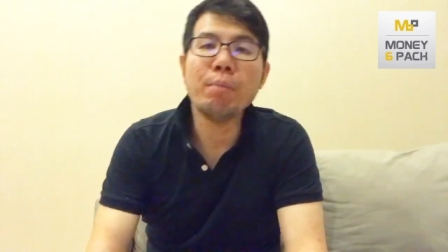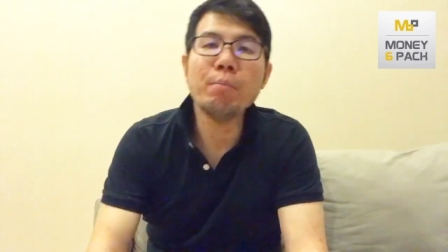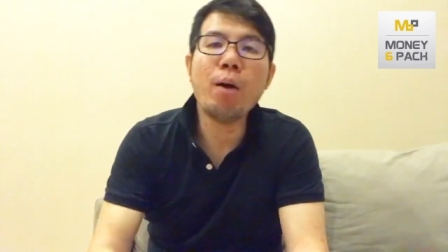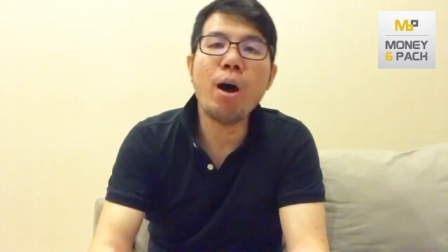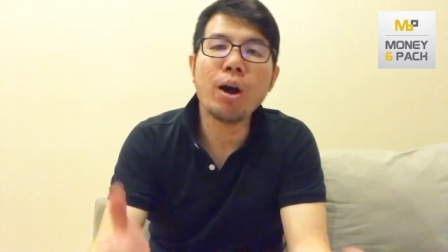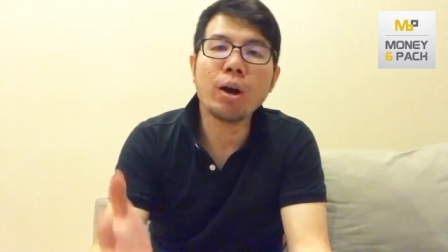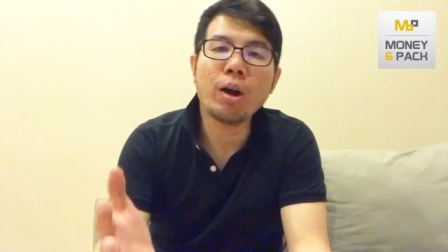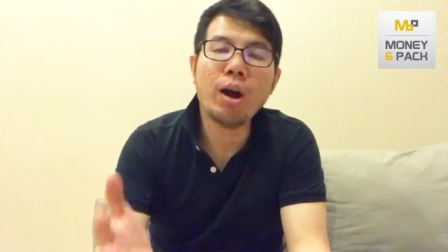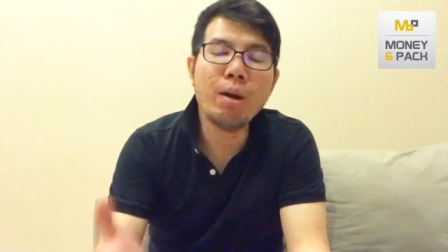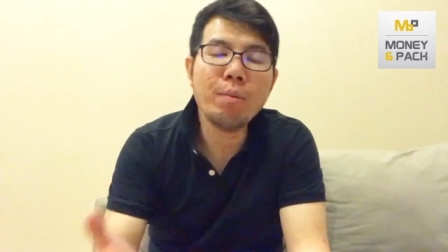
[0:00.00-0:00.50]
บอก
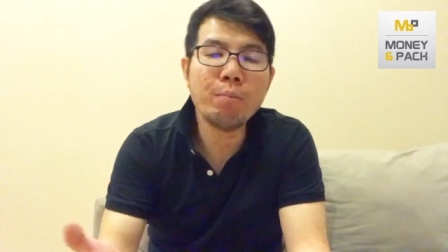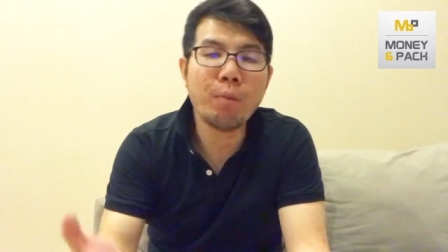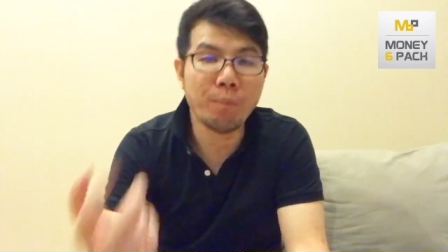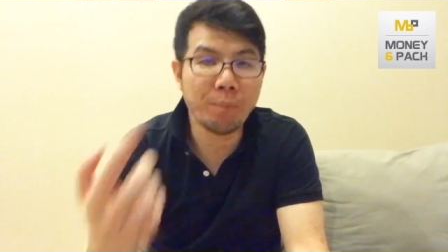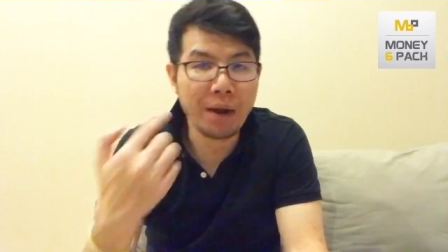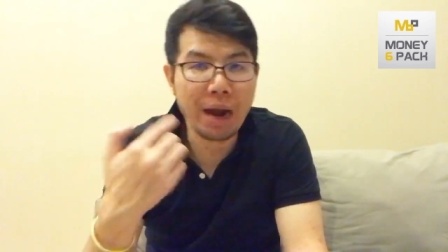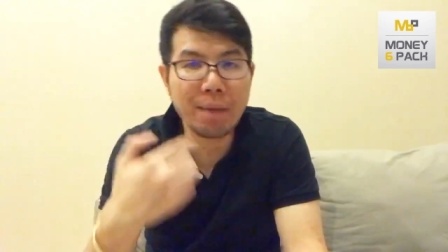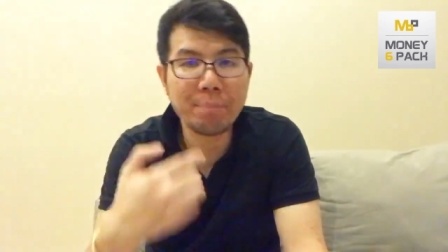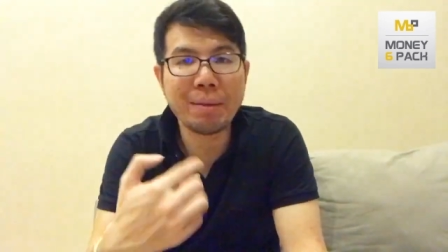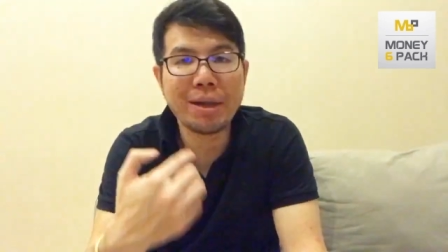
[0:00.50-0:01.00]
เนาะผมเค
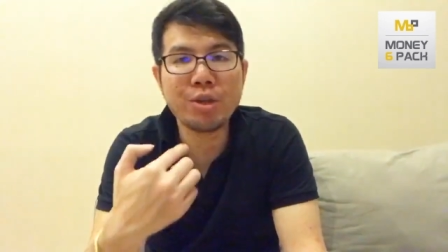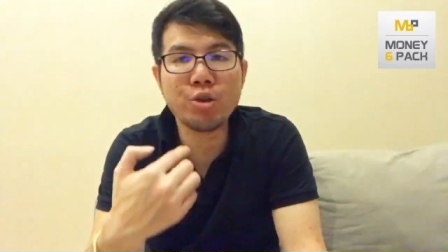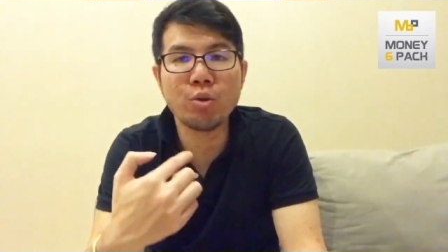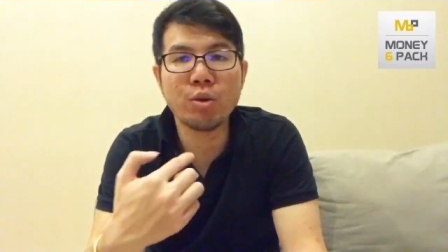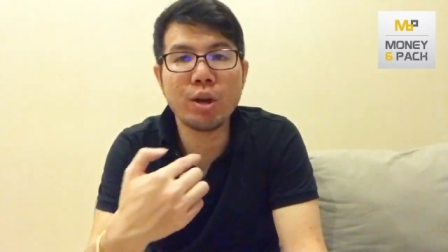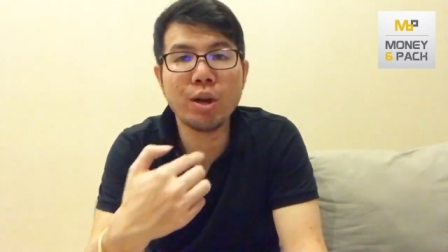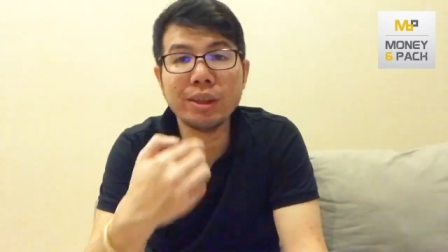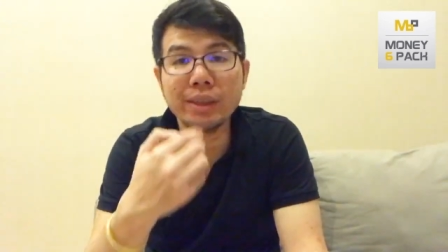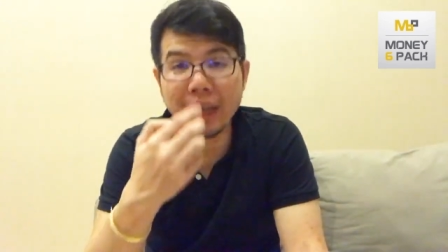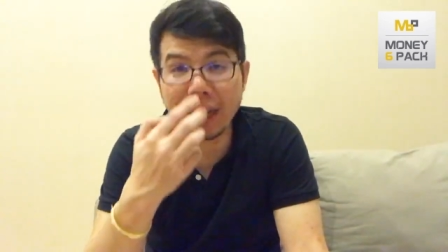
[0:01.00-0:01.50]
ยเป็นอยู่
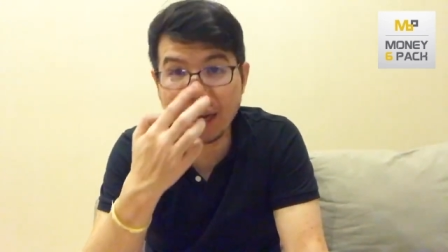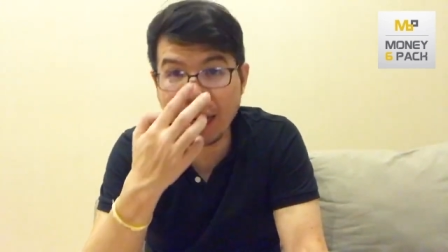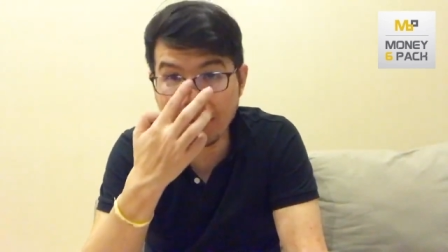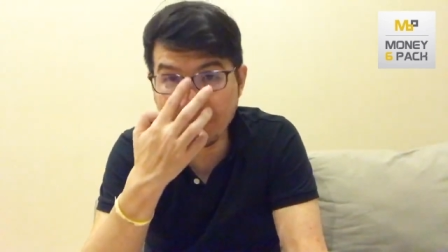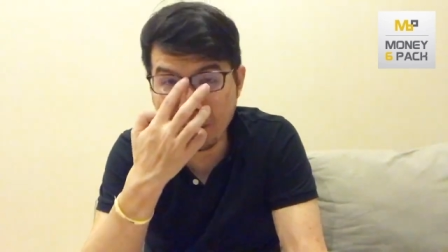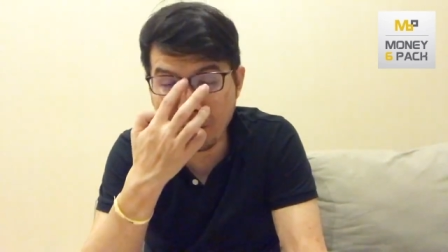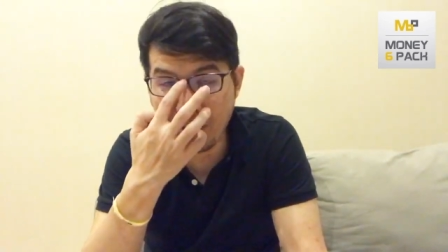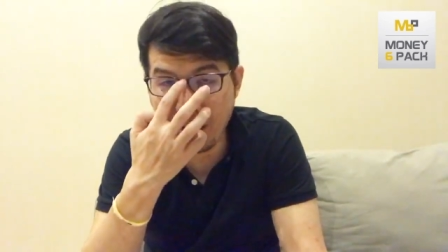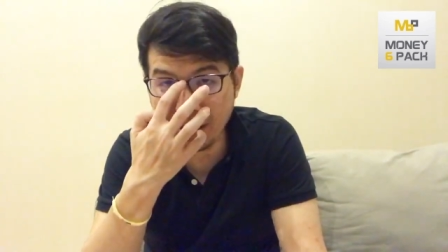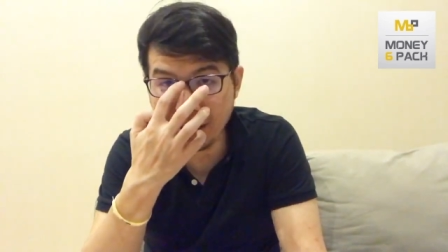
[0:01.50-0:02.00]
เนาะเสียเงินไม่
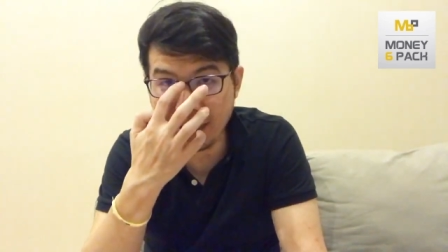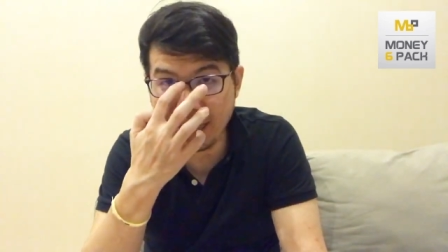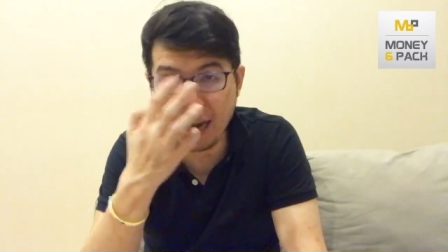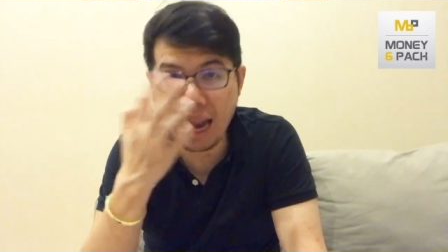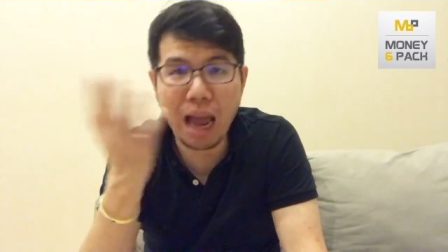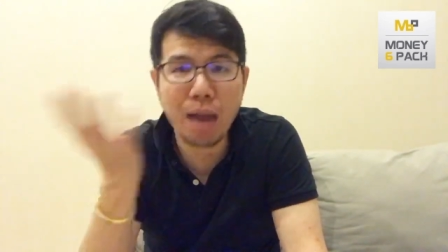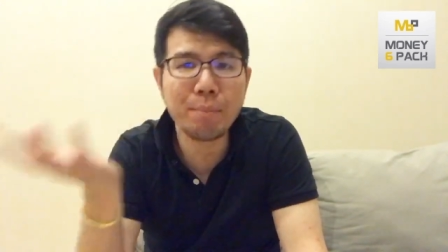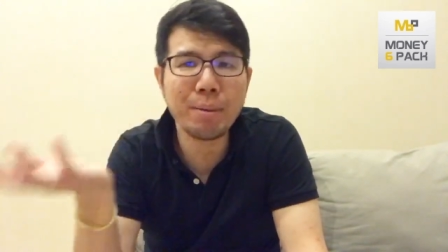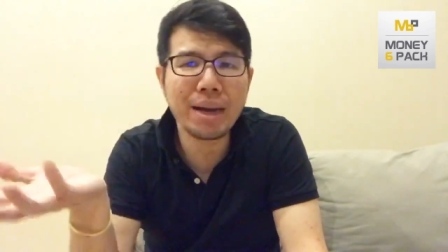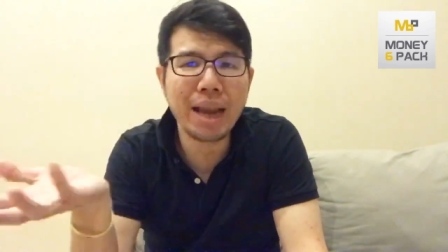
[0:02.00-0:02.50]
ว่าเสียหน้า
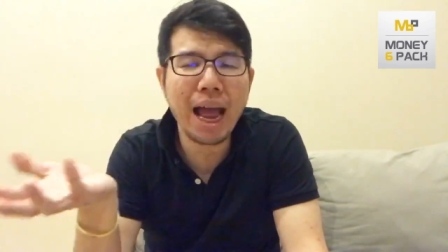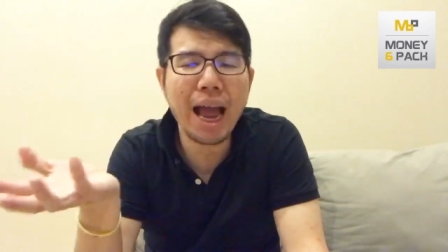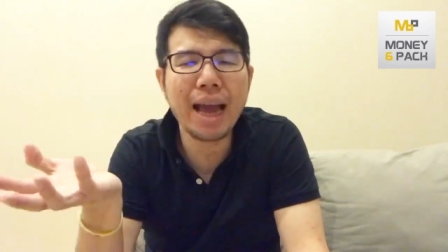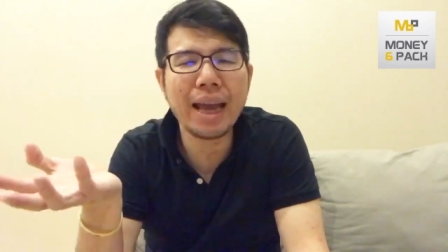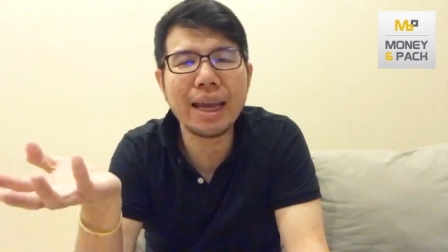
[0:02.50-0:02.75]
ไม่ได้